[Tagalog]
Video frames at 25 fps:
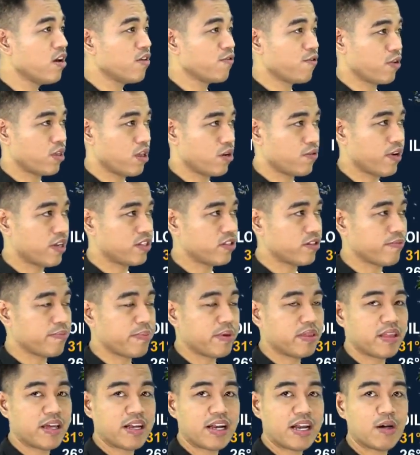For the rest of
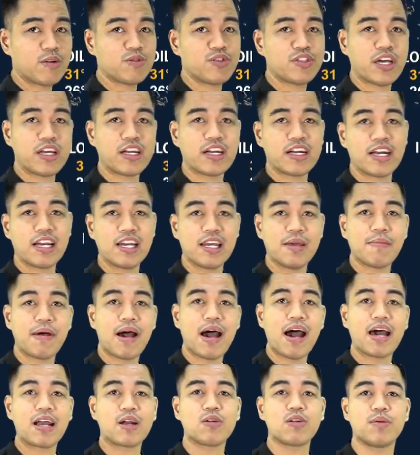Mindanao, generally
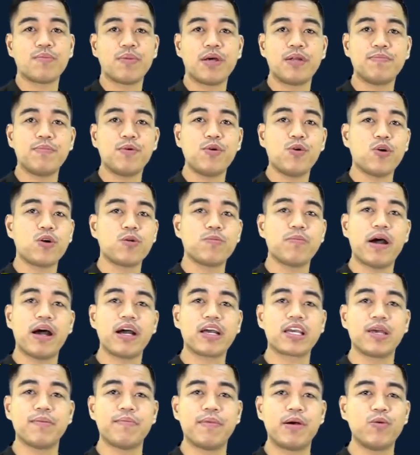maaraw naman po or
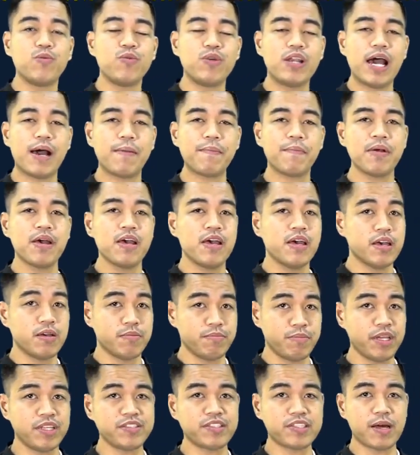bahagyang maulap,
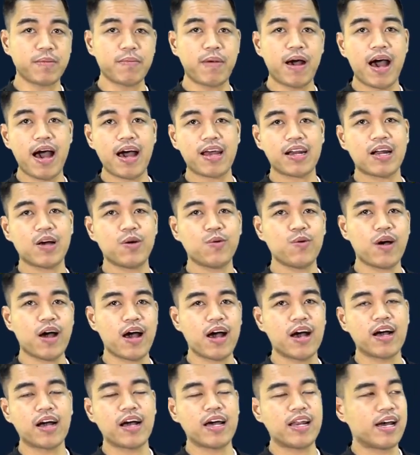minsang maaraw
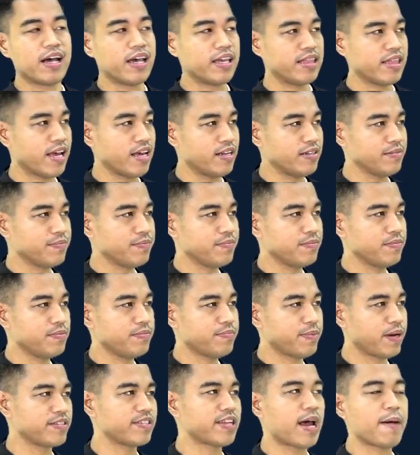ang kalangitan.
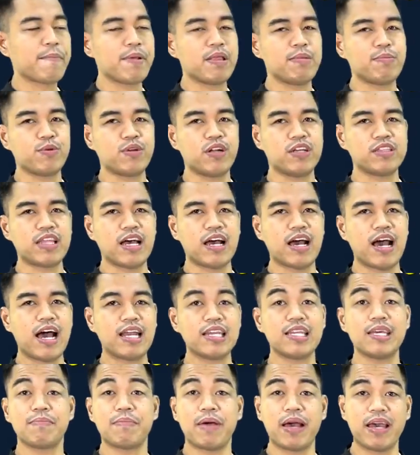Pagsapit po ng
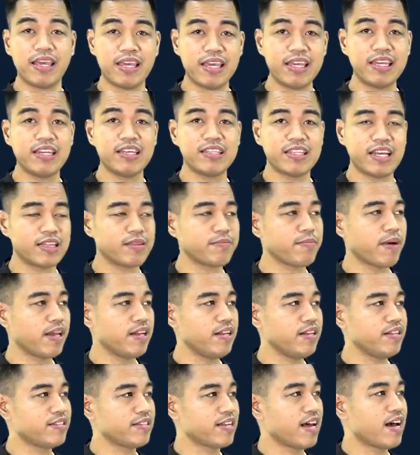tanghali, mainit at
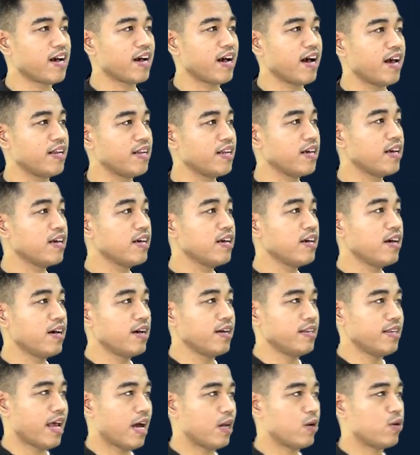maalinsangan,
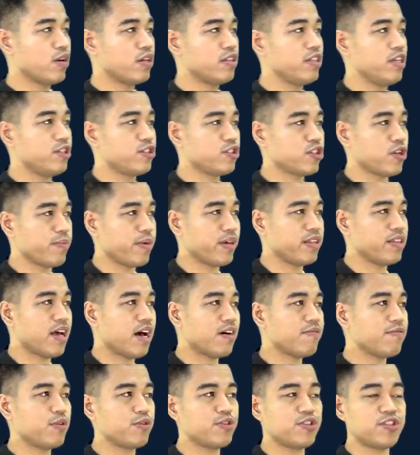lalo na dito sa may
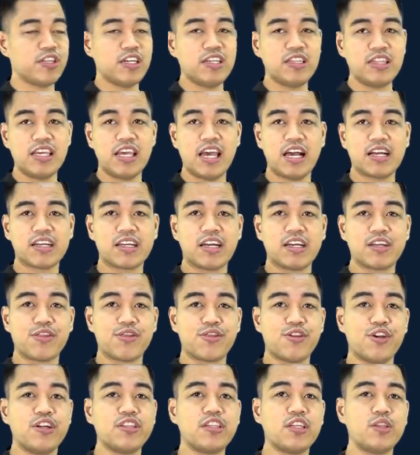Davao City hanggang
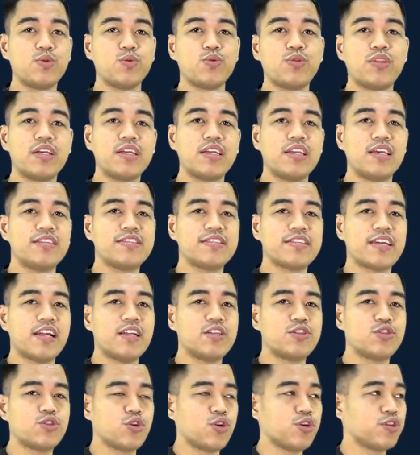32 degrees
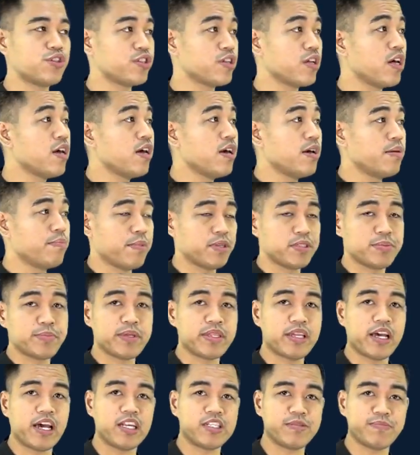Celsius, mas
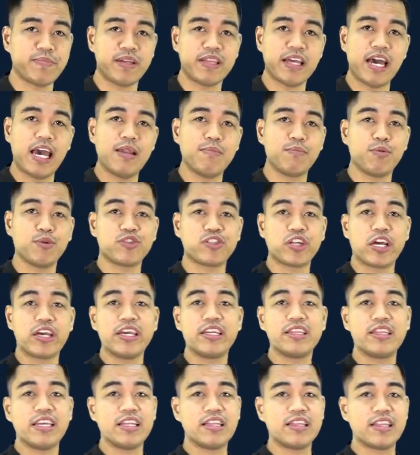mataas pa dahil po sa
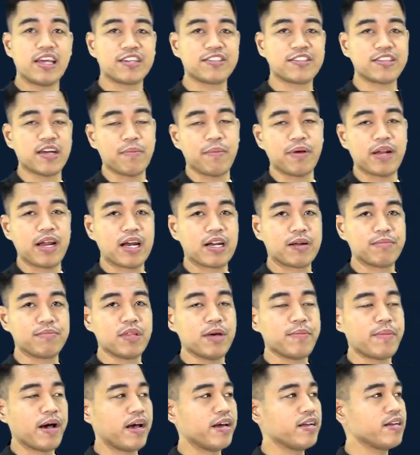heat index ang
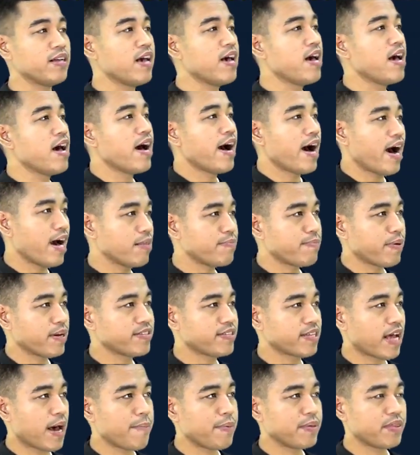mararamdaman. At
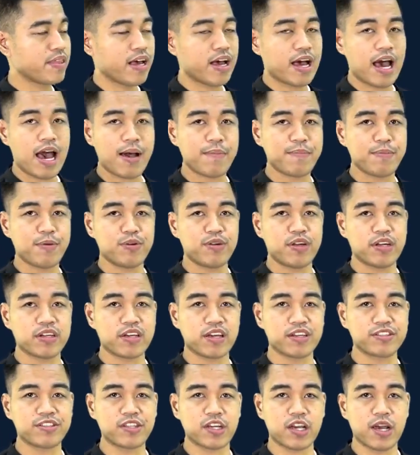pagsapit ng hapon
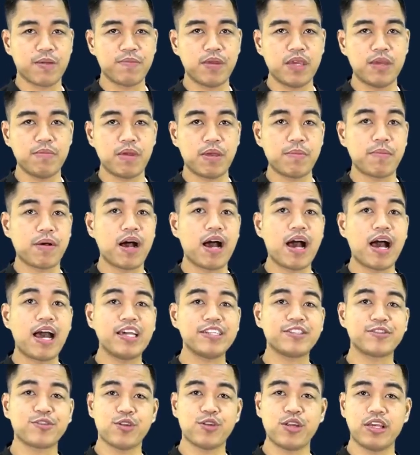hanggang sa gabi, may mga
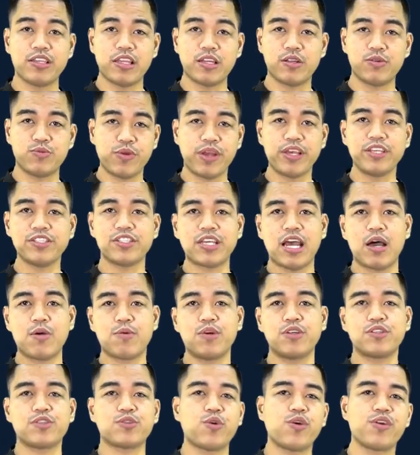isolated rain
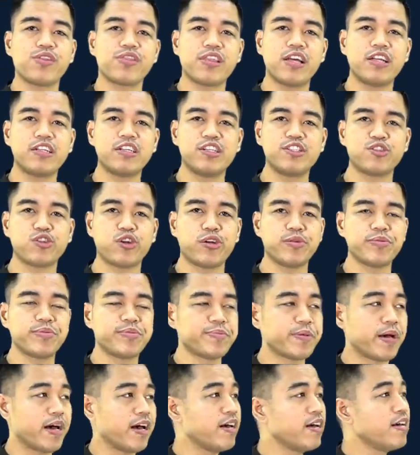showers or thunderstorms
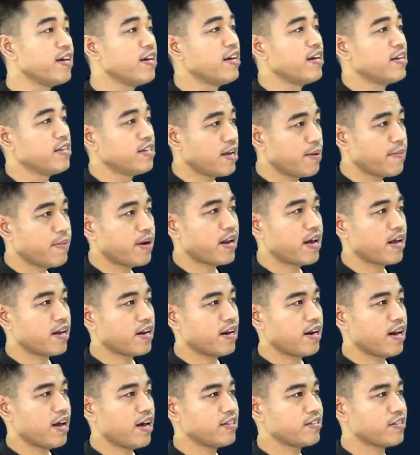pa na
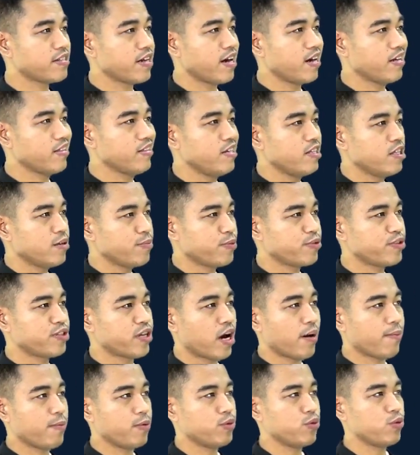mararanasan dito po sa
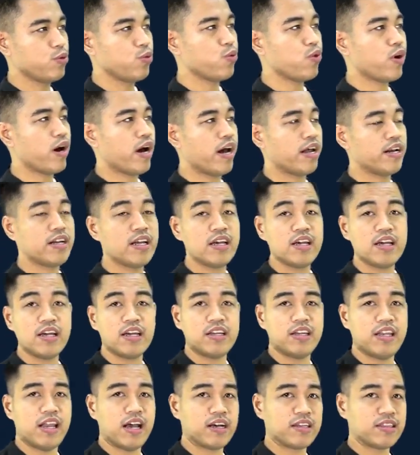kabundukan
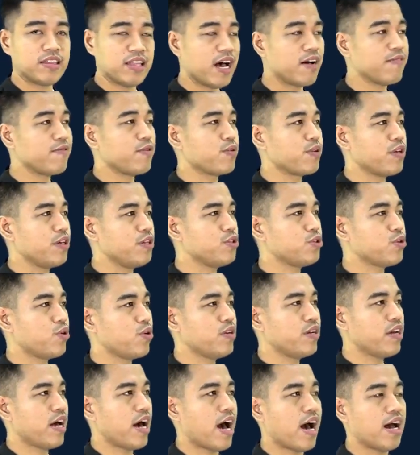ng Davao
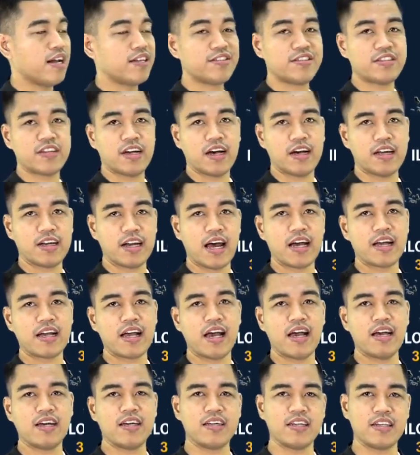Region at sa
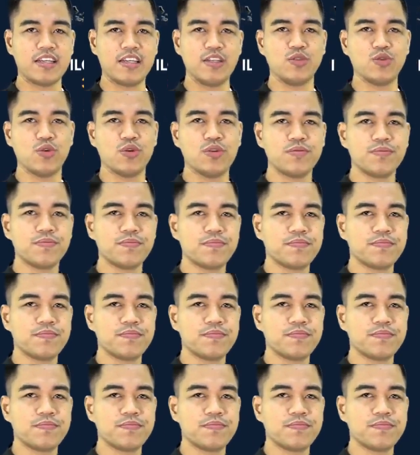Caraga Region.